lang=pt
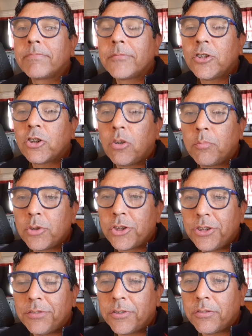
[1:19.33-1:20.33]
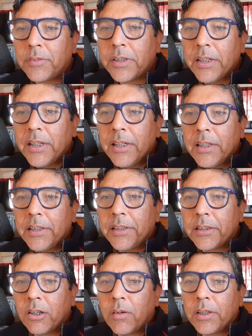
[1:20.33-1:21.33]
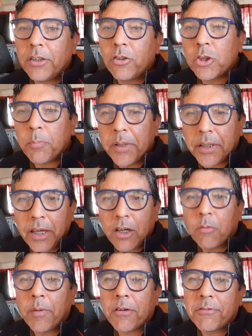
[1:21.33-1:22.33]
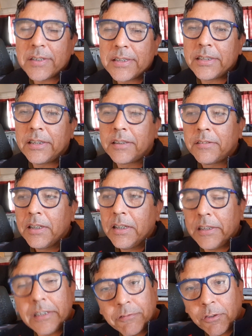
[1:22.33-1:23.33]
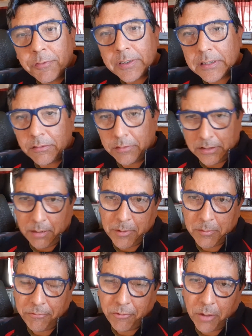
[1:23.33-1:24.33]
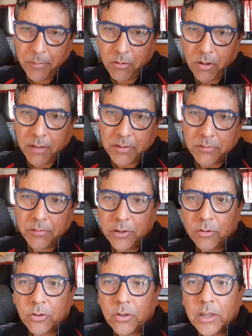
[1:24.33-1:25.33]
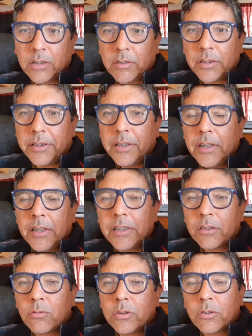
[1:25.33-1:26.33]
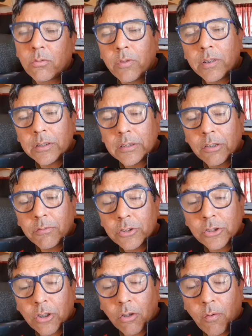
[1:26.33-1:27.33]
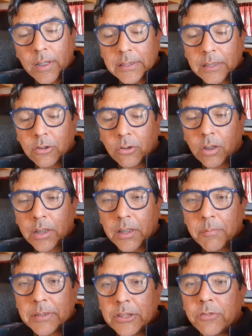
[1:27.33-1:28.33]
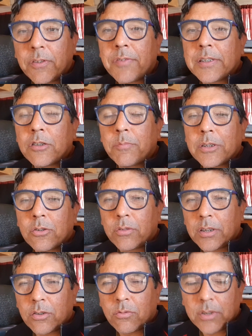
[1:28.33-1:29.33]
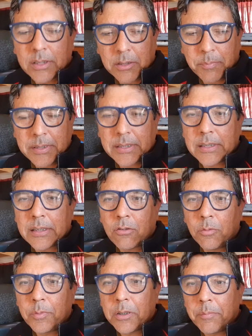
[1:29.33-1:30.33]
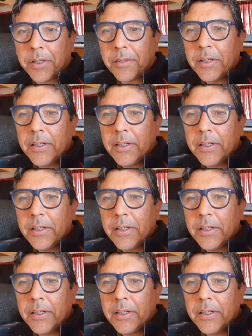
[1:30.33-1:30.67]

de combustível. Então ali eu expliquei como é que eu fazia. E vou fazer da mesma forma agora, vocês vão ver eu trocando ali e, e com, não só com essa troca aqui, mas a gente vai fazer umas outras coisas que precisa na Kombi também